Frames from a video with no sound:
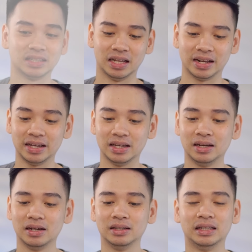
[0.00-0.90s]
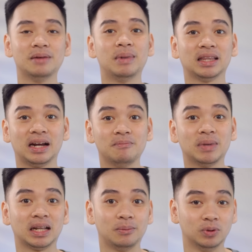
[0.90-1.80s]
sendiri dia baterainya
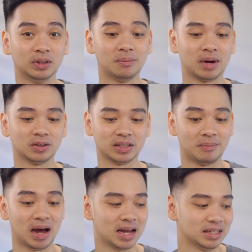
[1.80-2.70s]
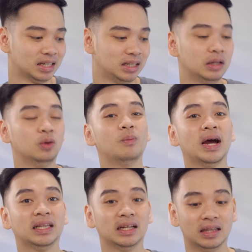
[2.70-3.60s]
4600 mAh jadi
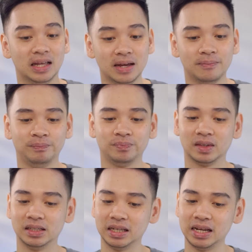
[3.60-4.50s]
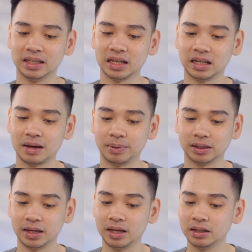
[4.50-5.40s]
lumayan gede. Di sini kita
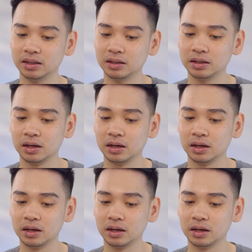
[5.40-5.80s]
dapetin